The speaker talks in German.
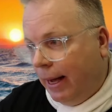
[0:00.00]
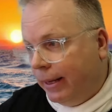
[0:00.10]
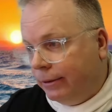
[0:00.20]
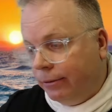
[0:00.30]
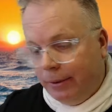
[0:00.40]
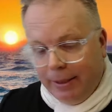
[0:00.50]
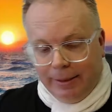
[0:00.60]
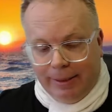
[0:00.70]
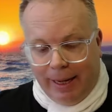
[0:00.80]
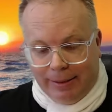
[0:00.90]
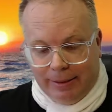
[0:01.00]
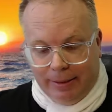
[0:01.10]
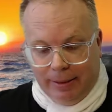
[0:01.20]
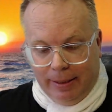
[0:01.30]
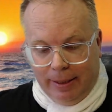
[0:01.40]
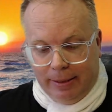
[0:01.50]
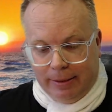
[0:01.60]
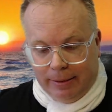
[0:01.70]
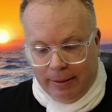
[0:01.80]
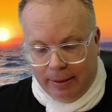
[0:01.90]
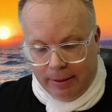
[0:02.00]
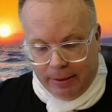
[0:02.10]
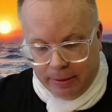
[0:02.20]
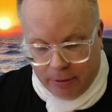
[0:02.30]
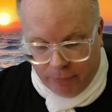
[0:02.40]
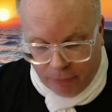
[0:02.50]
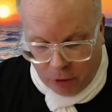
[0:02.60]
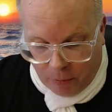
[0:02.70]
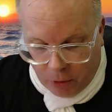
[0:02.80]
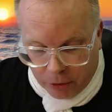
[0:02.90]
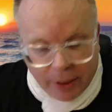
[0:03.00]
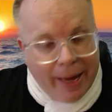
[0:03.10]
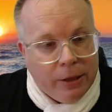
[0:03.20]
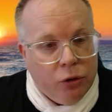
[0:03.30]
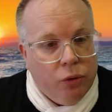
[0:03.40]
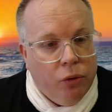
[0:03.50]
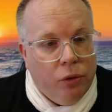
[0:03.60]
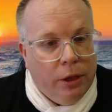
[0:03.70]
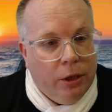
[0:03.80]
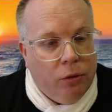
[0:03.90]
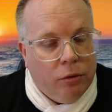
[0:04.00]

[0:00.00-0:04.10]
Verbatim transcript: Also das ist in dieser Form heute anzukündigen.